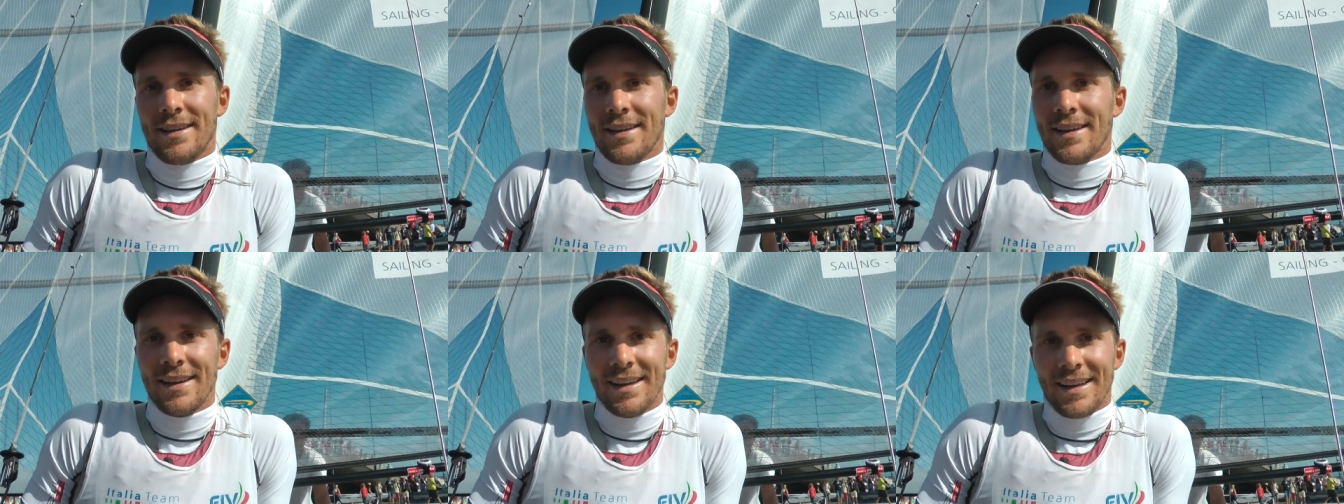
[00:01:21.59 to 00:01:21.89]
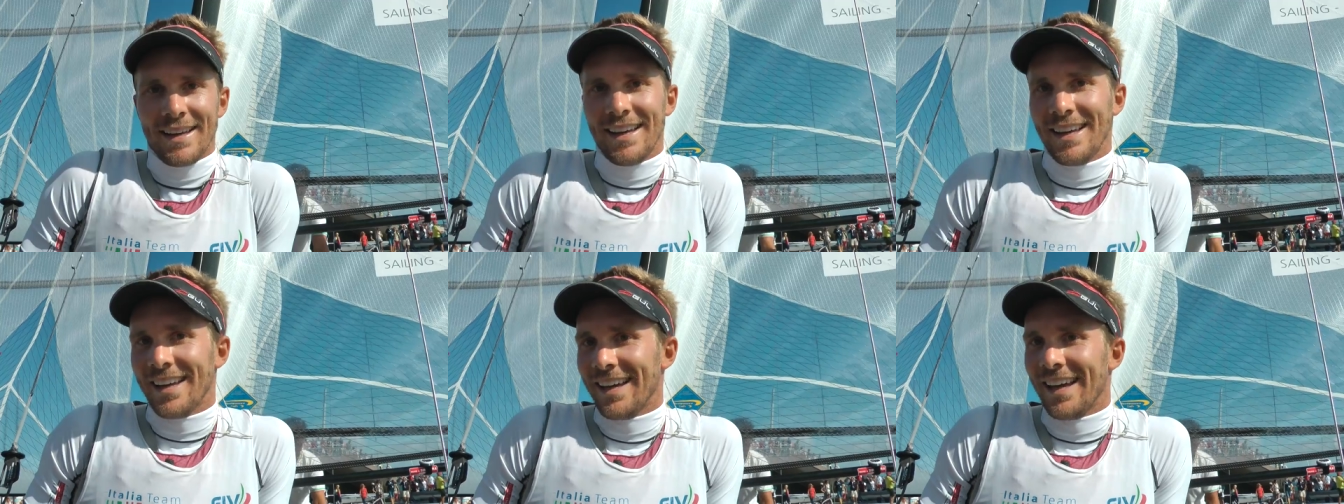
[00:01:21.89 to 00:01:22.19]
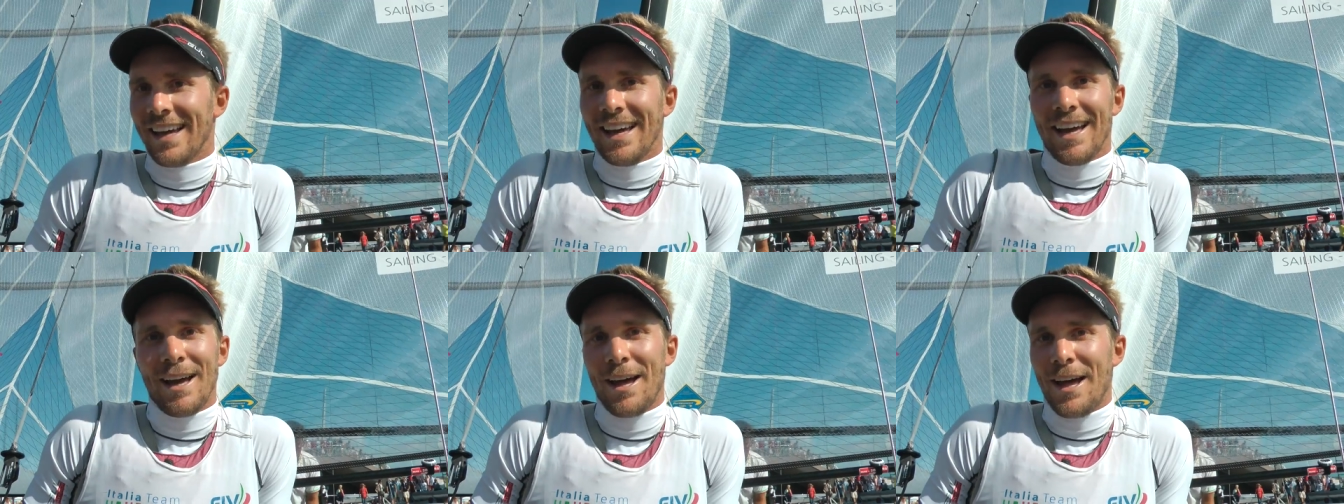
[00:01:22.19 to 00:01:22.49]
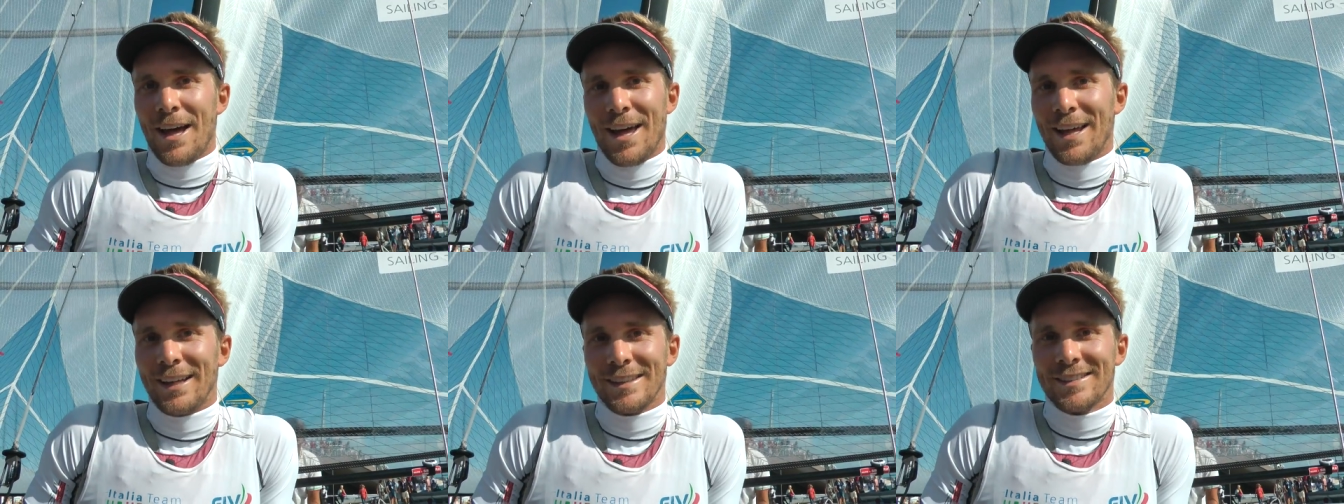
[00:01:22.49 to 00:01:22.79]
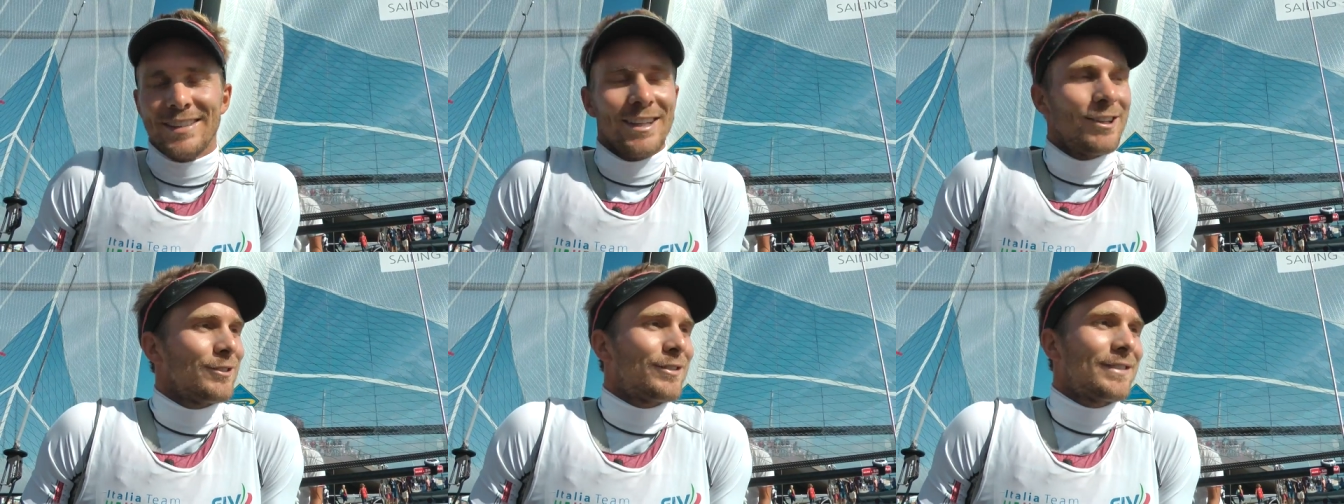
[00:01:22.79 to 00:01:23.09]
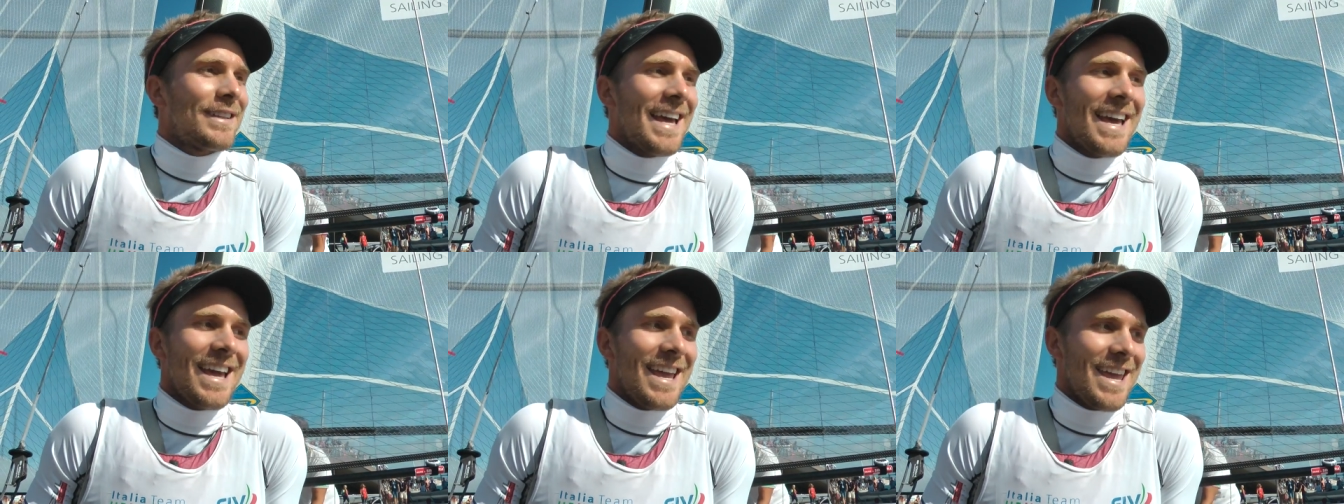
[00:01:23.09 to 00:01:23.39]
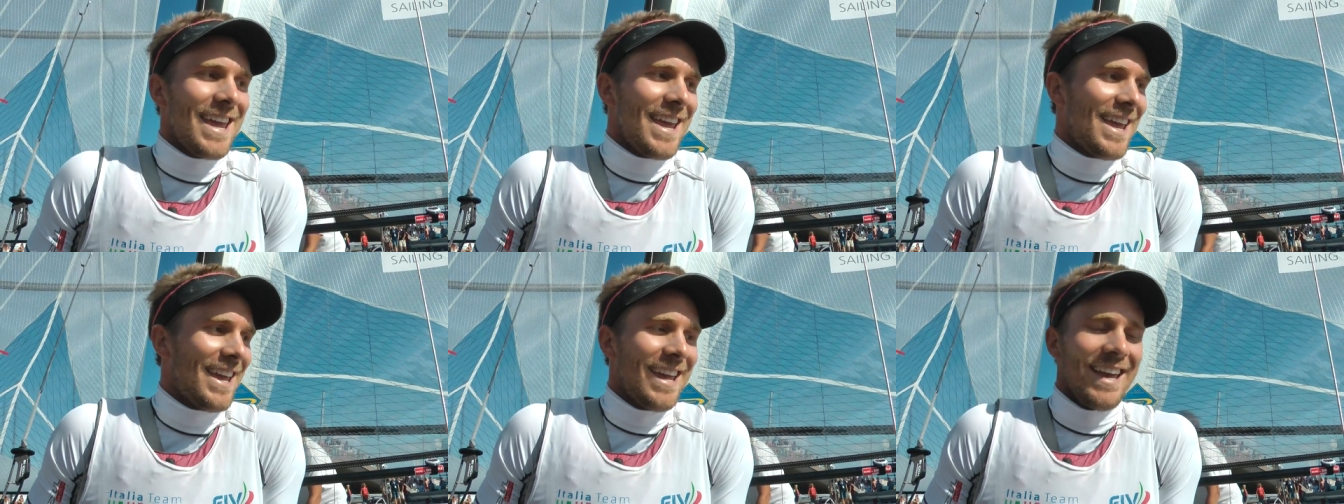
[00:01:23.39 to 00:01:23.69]
e, eh, se non
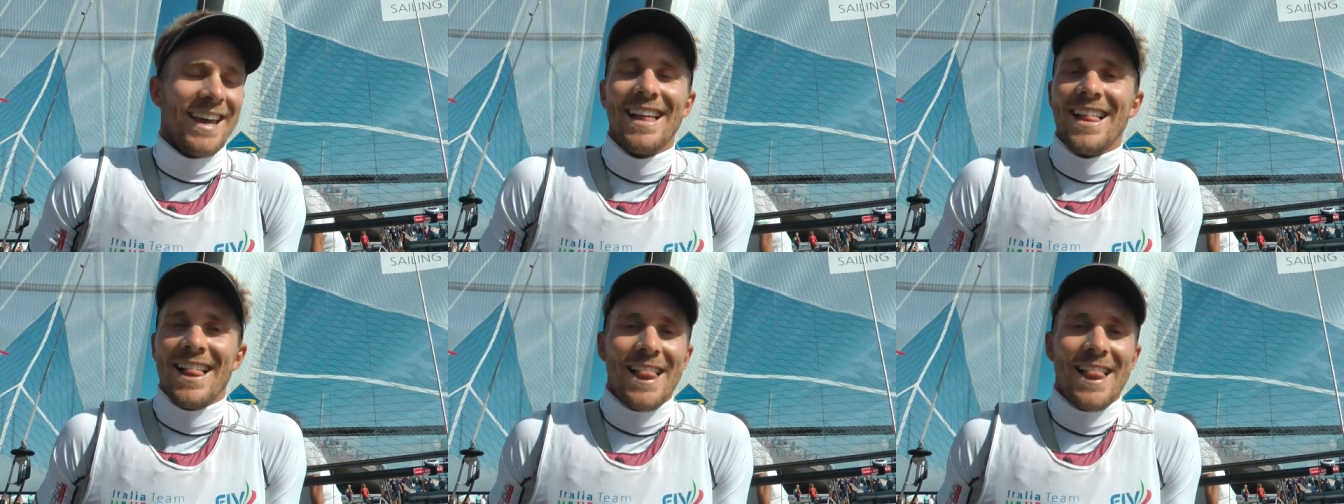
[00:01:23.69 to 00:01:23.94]
sei